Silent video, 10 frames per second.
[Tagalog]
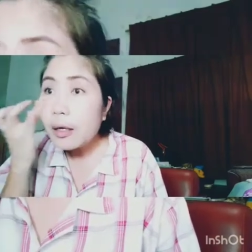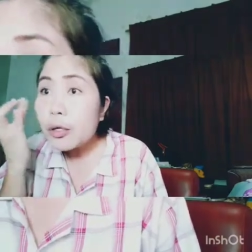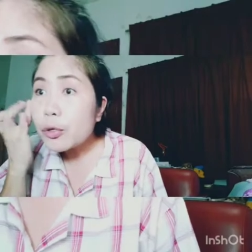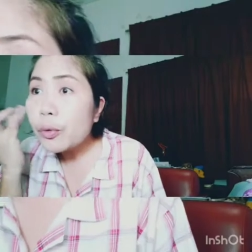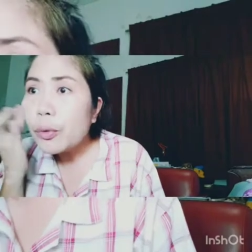
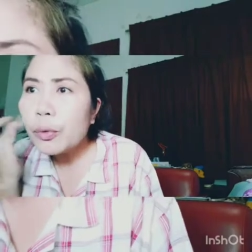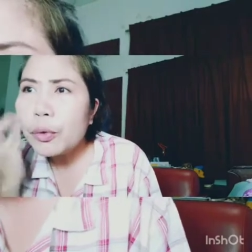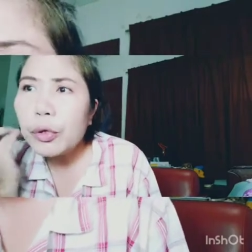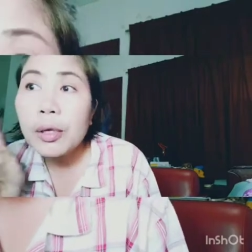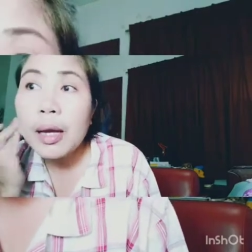So,
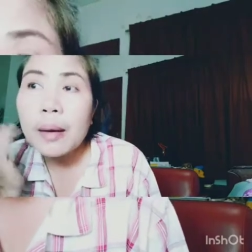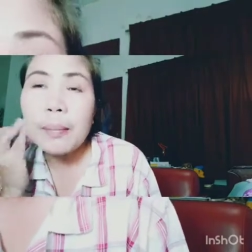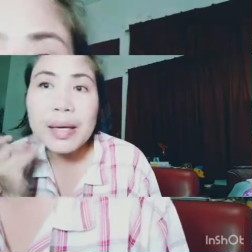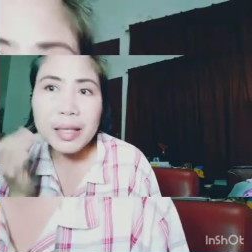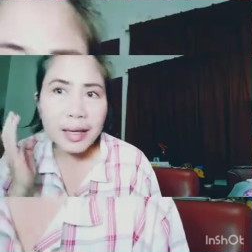yun lang.
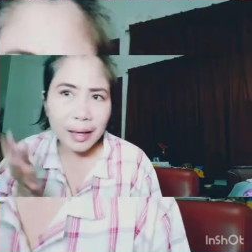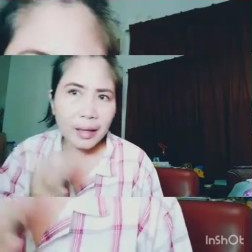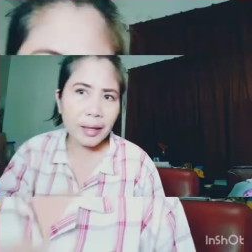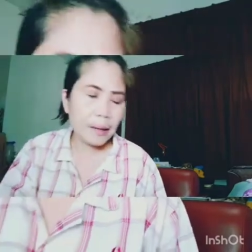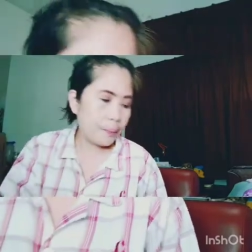
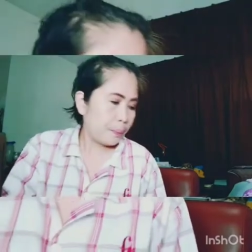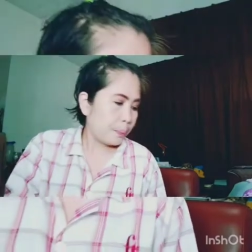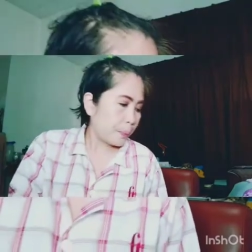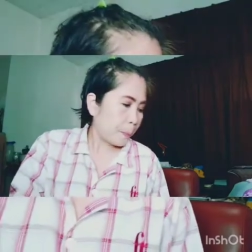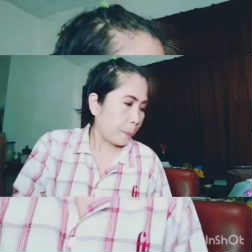Basically,
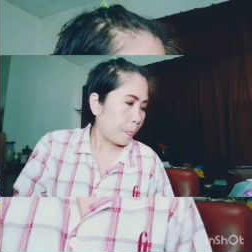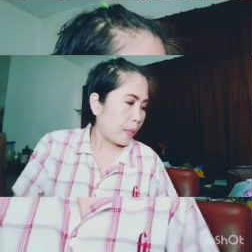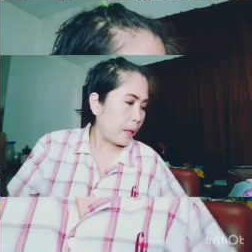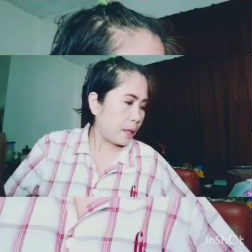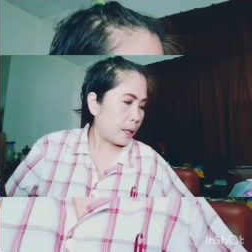
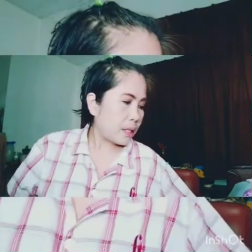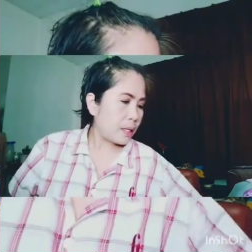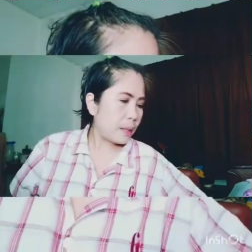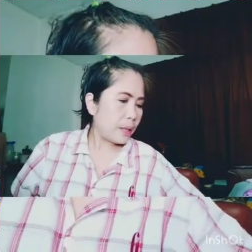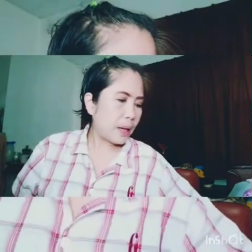kasi
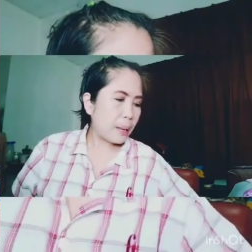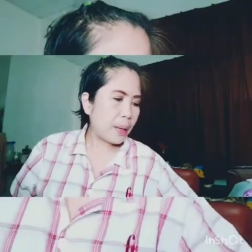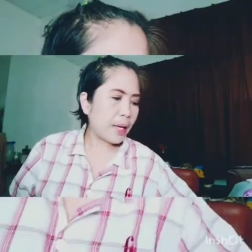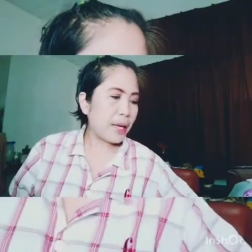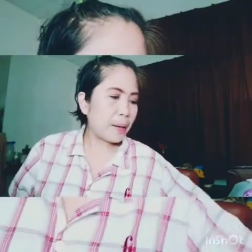
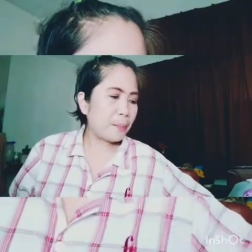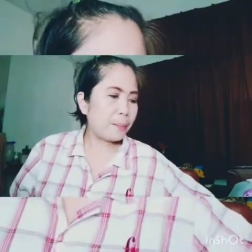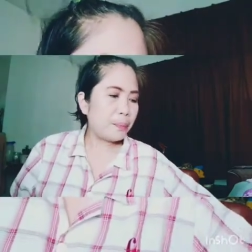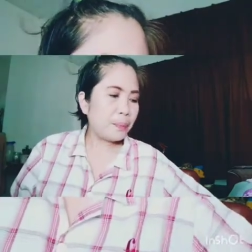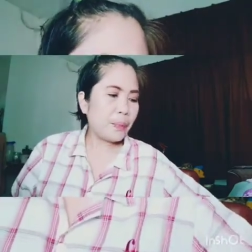mahirap
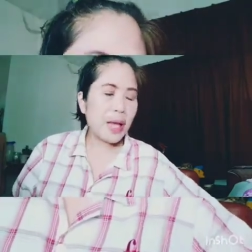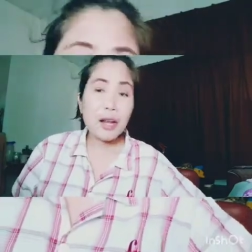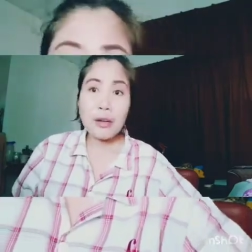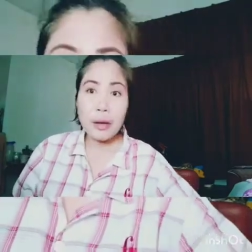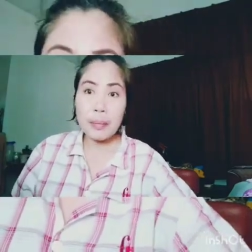
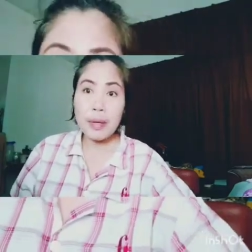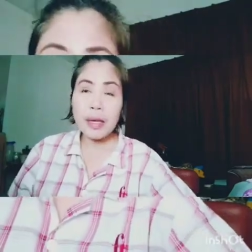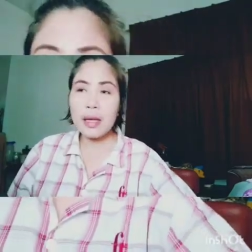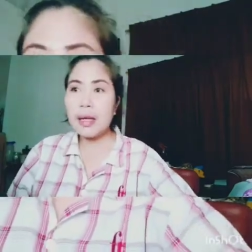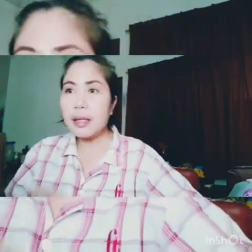lalo kapag
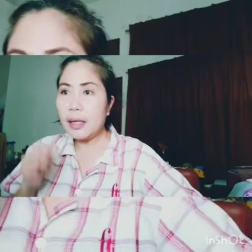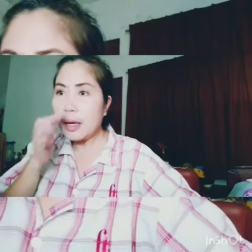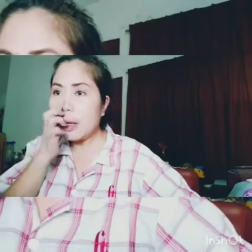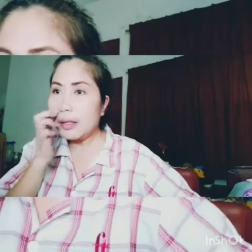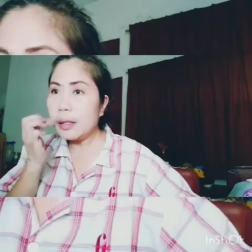
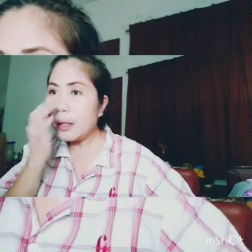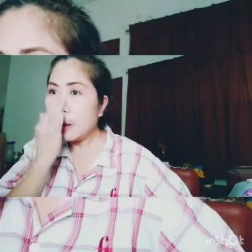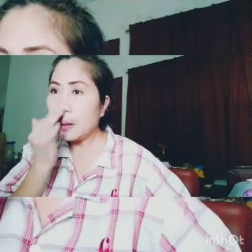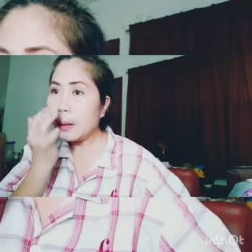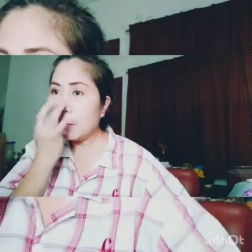kaganyan,
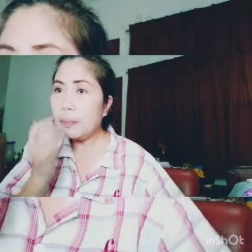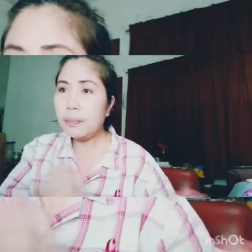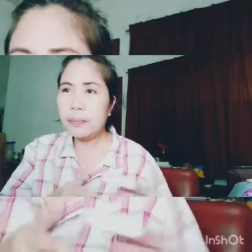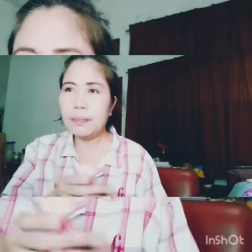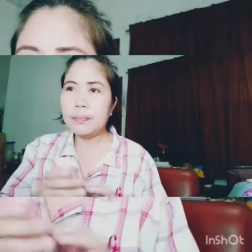
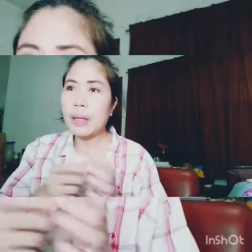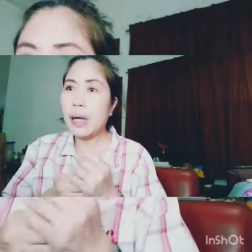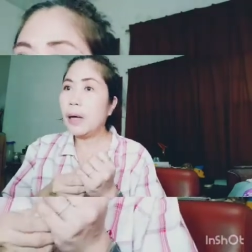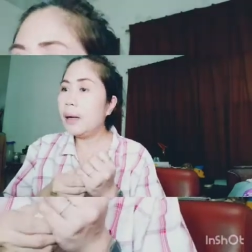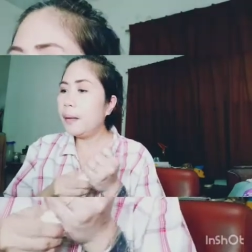
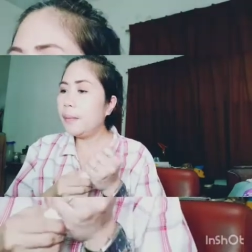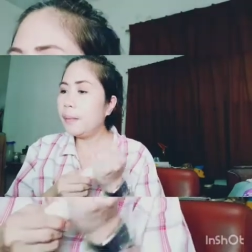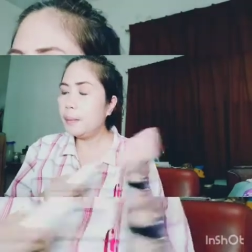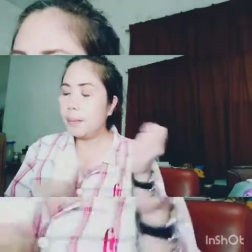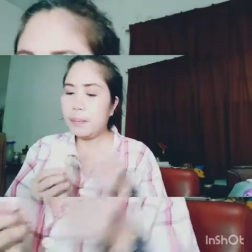um,
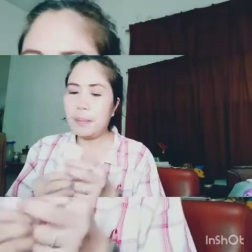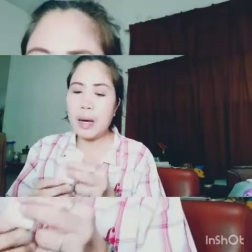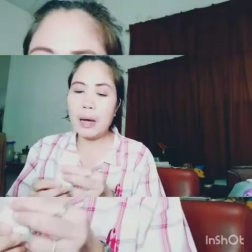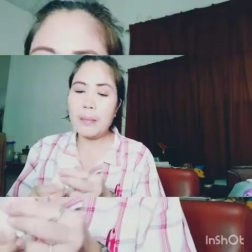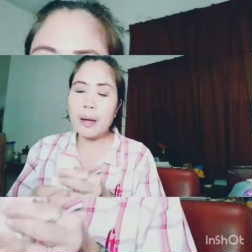
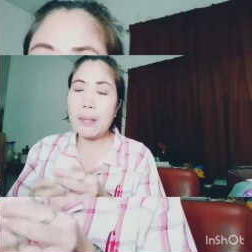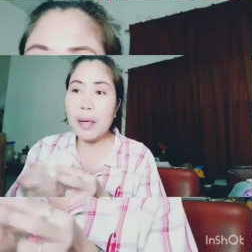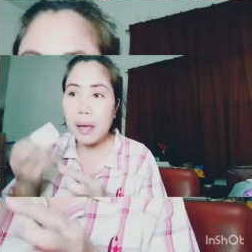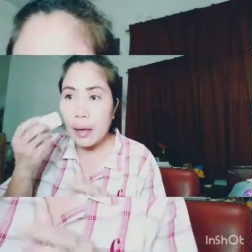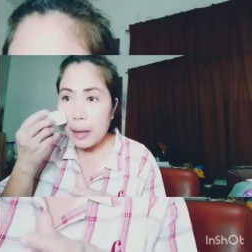baka
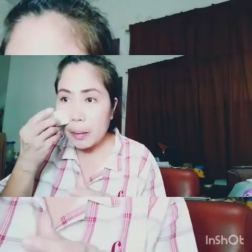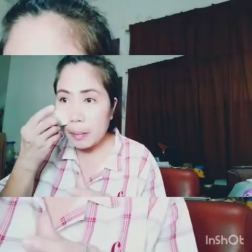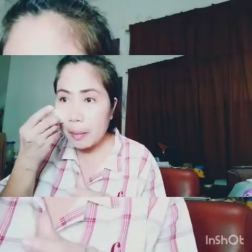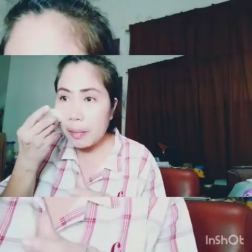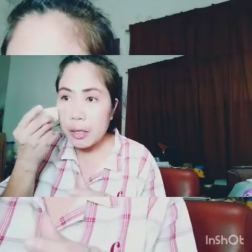mamaya
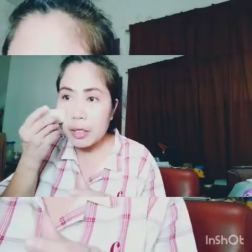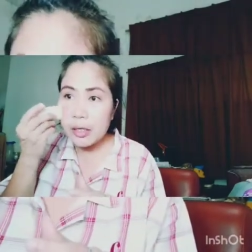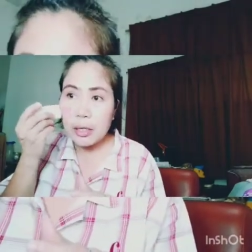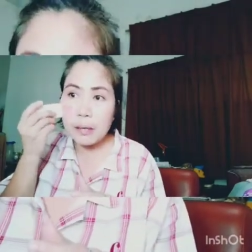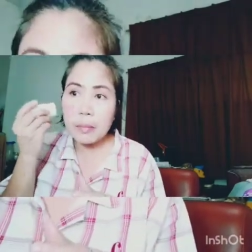mabash
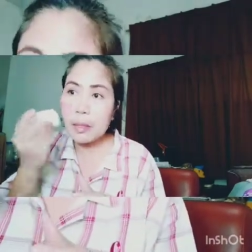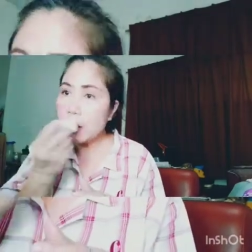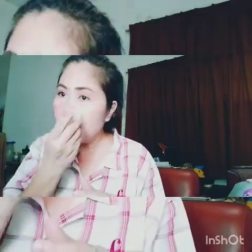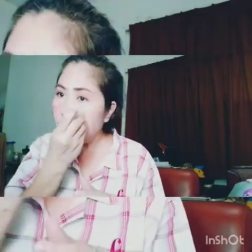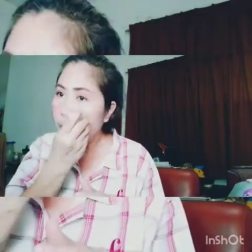na naman
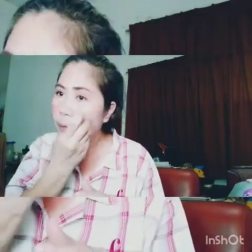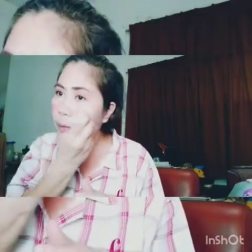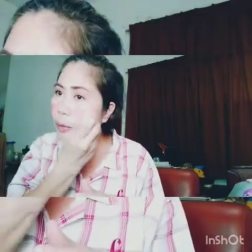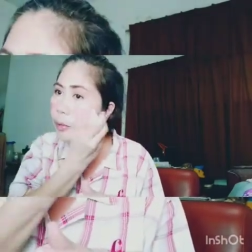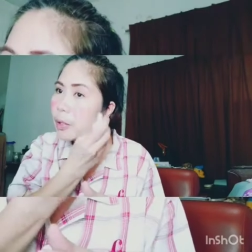ako
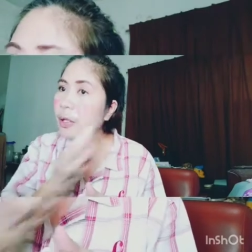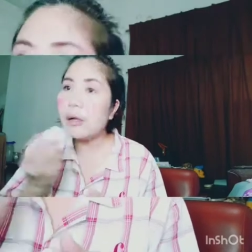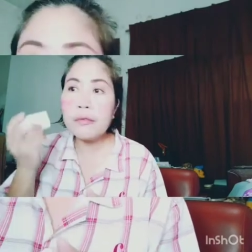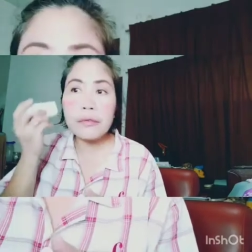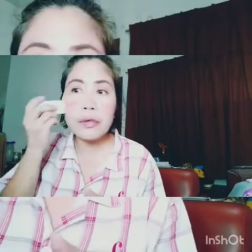or
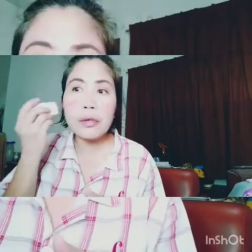whatever.